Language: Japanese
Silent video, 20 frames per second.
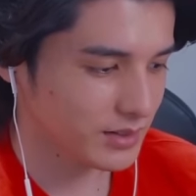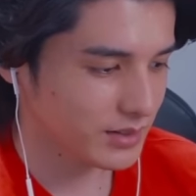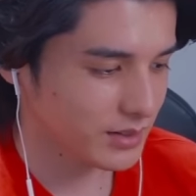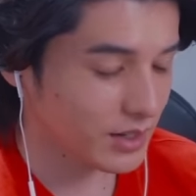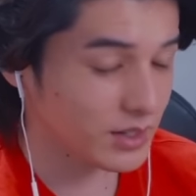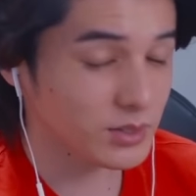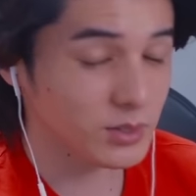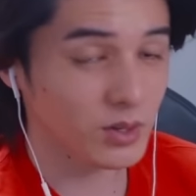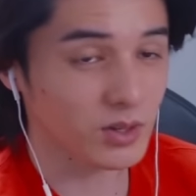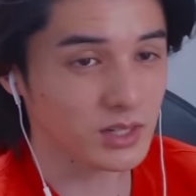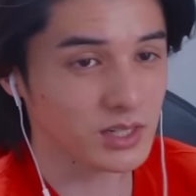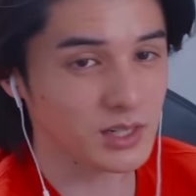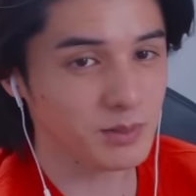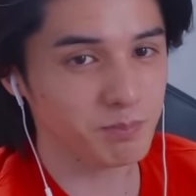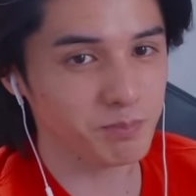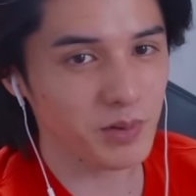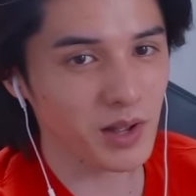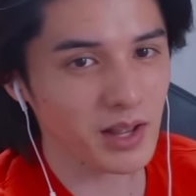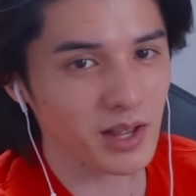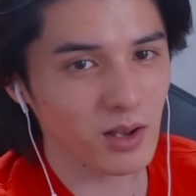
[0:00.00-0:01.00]
いや、そう、
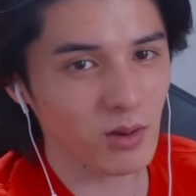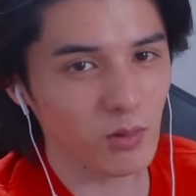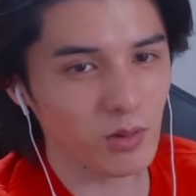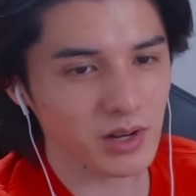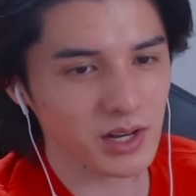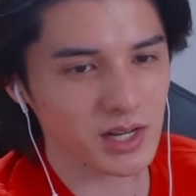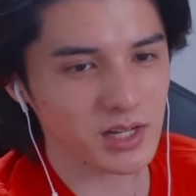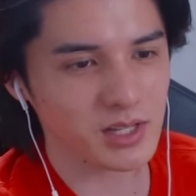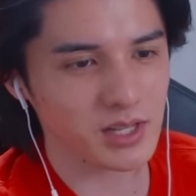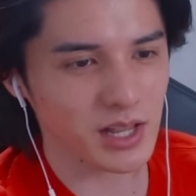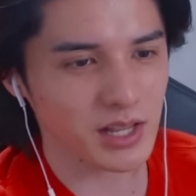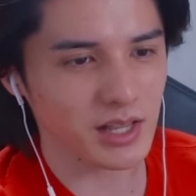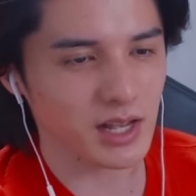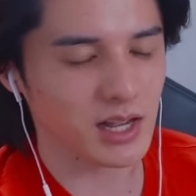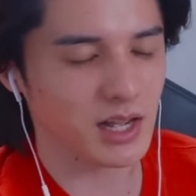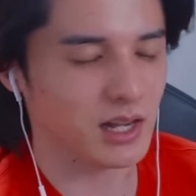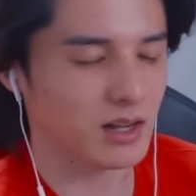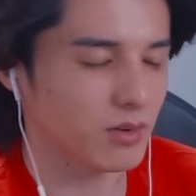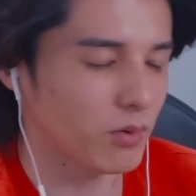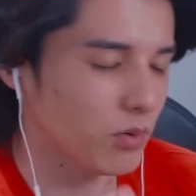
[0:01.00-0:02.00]
失敗が多いらしくて、なん
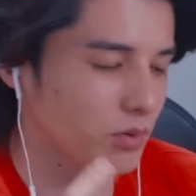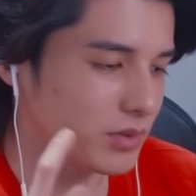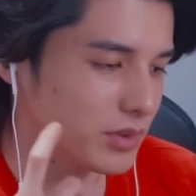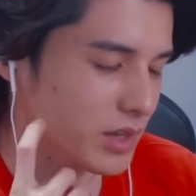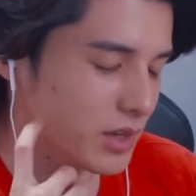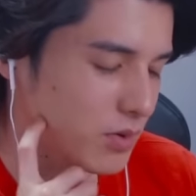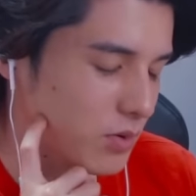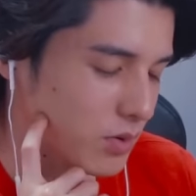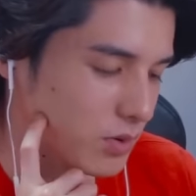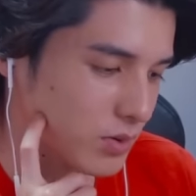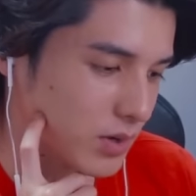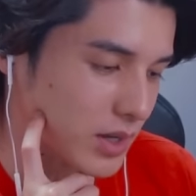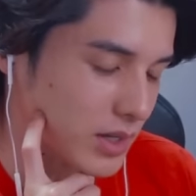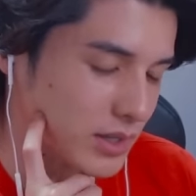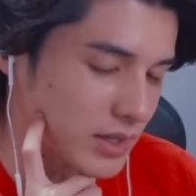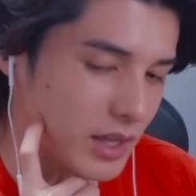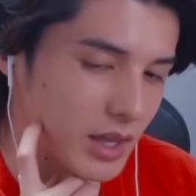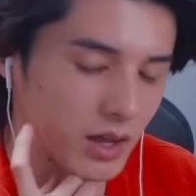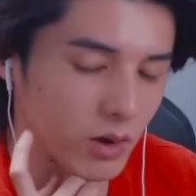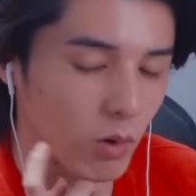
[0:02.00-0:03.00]
か、女の子と
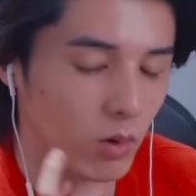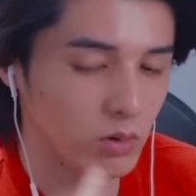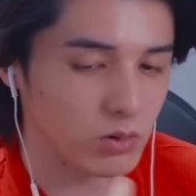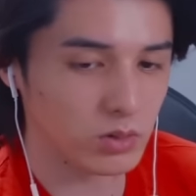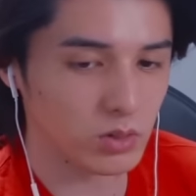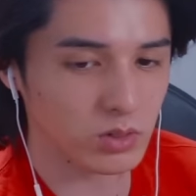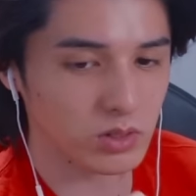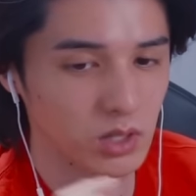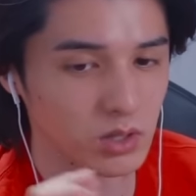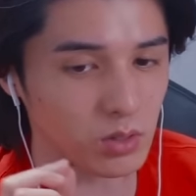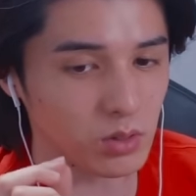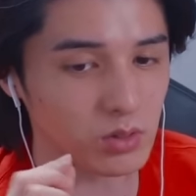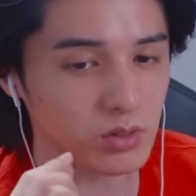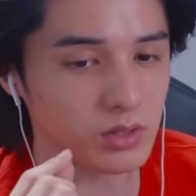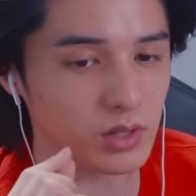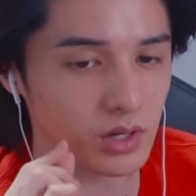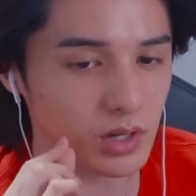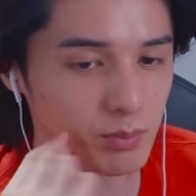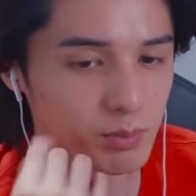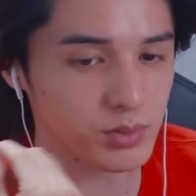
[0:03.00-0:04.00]
かって、ほくろって取るん
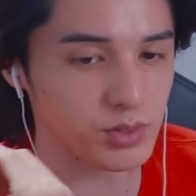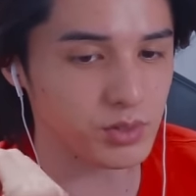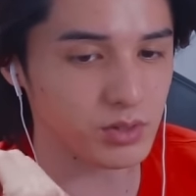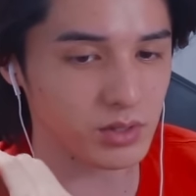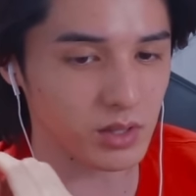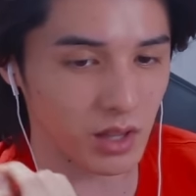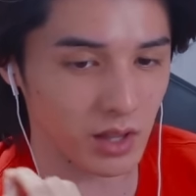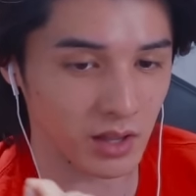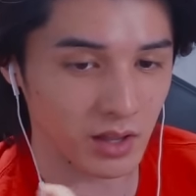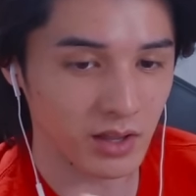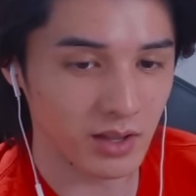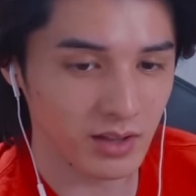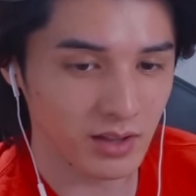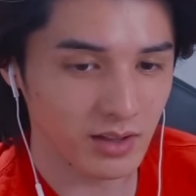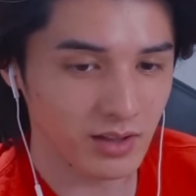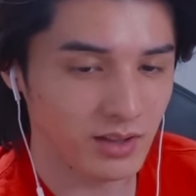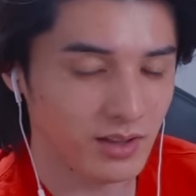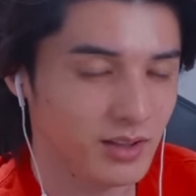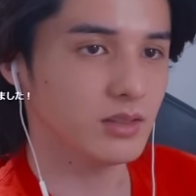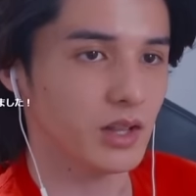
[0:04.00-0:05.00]
だよね、プチュって。
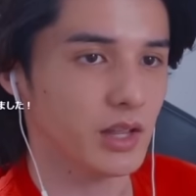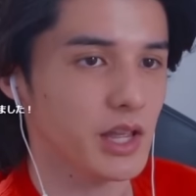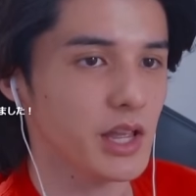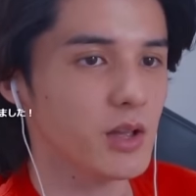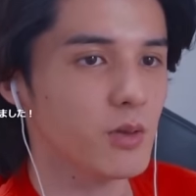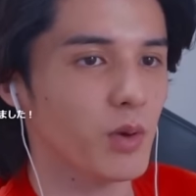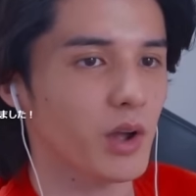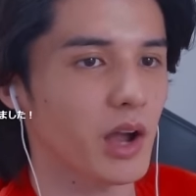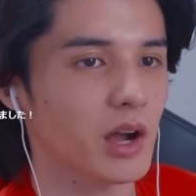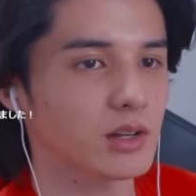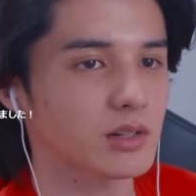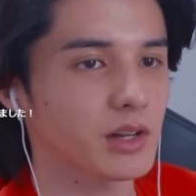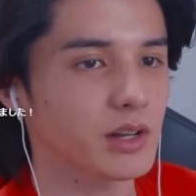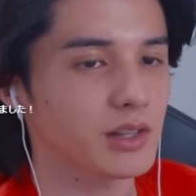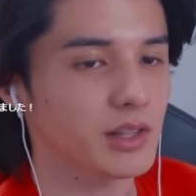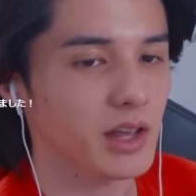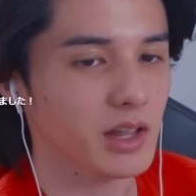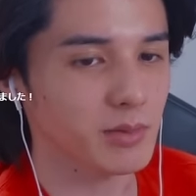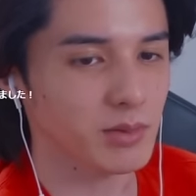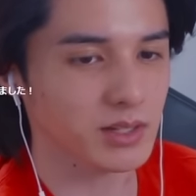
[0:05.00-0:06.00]
で、1個100
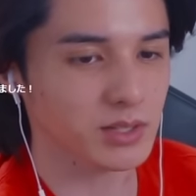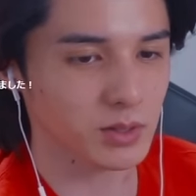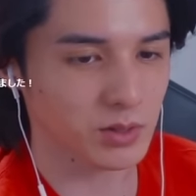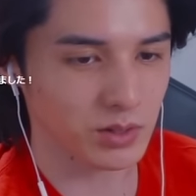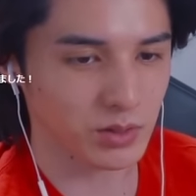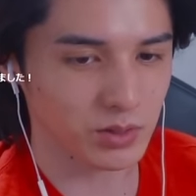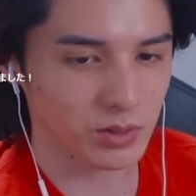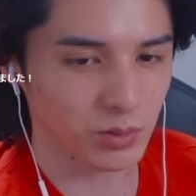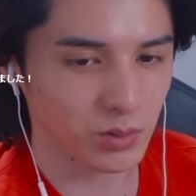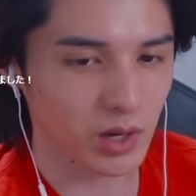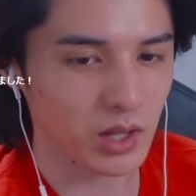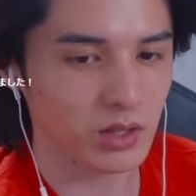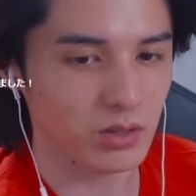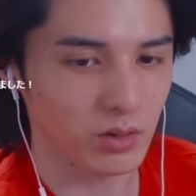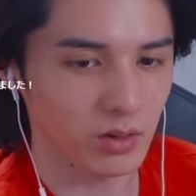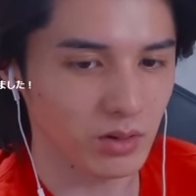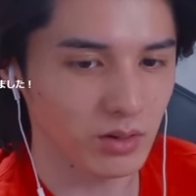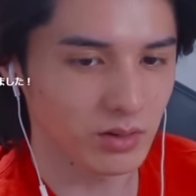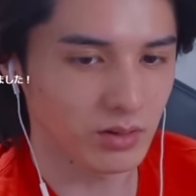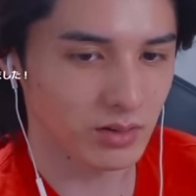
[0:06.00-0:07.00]
円でやりますとかやってこらん
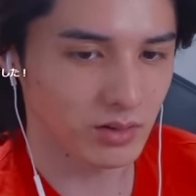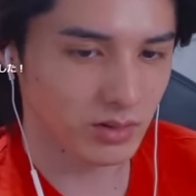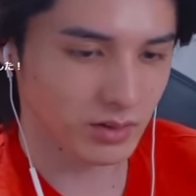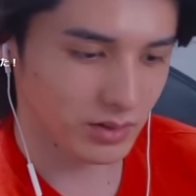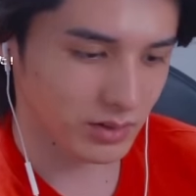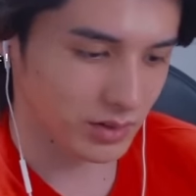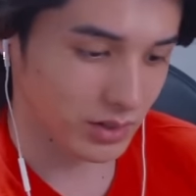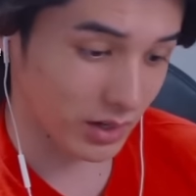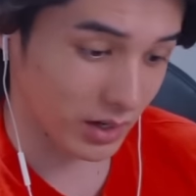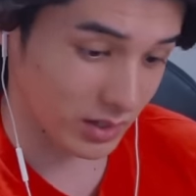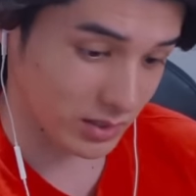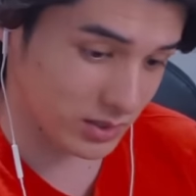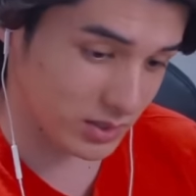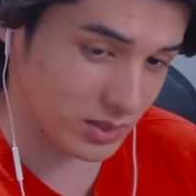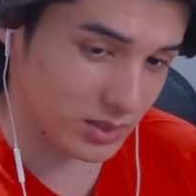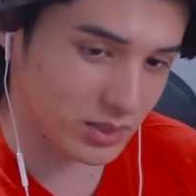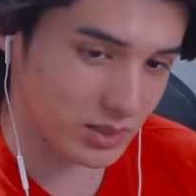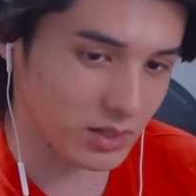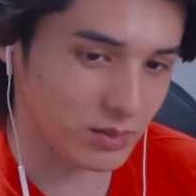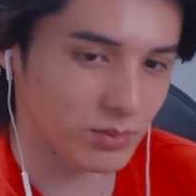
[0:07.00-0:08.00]
の。
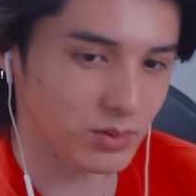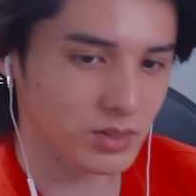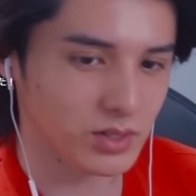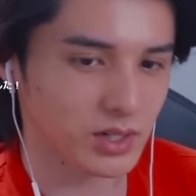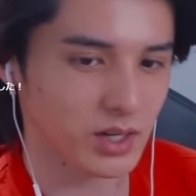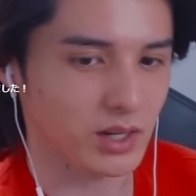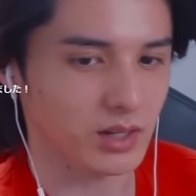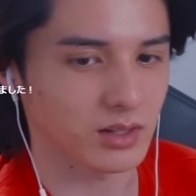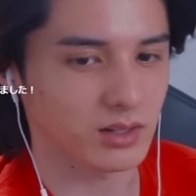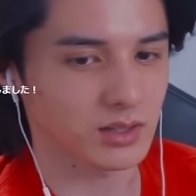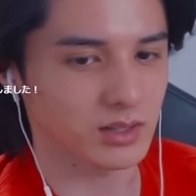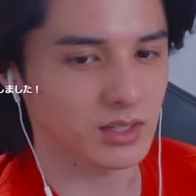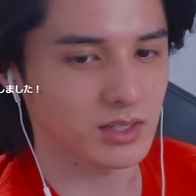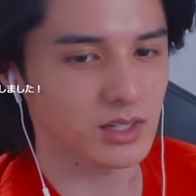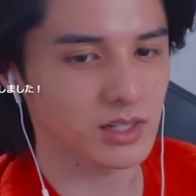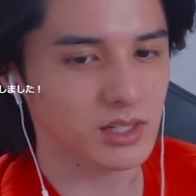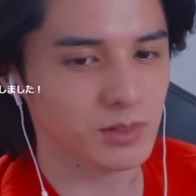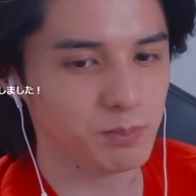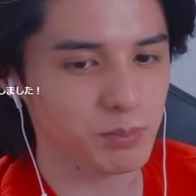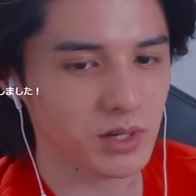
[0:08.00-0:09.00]
安って思うじゃん。全
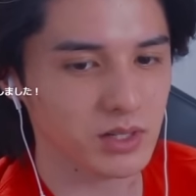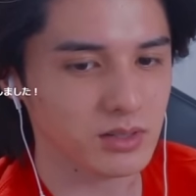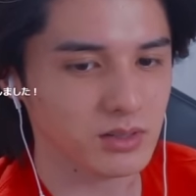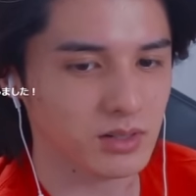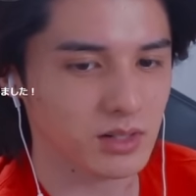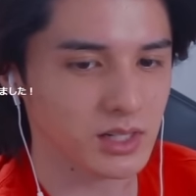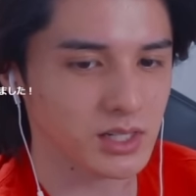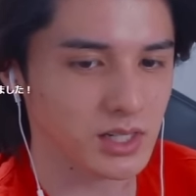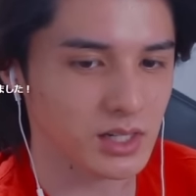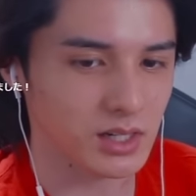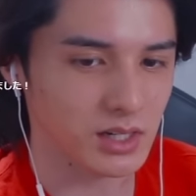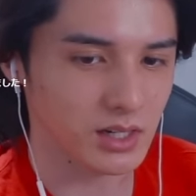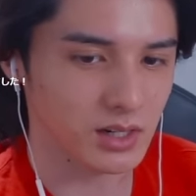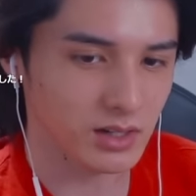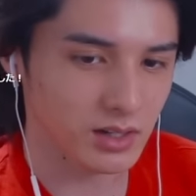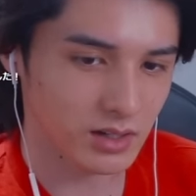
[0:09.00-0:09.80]
然失敗するらしい。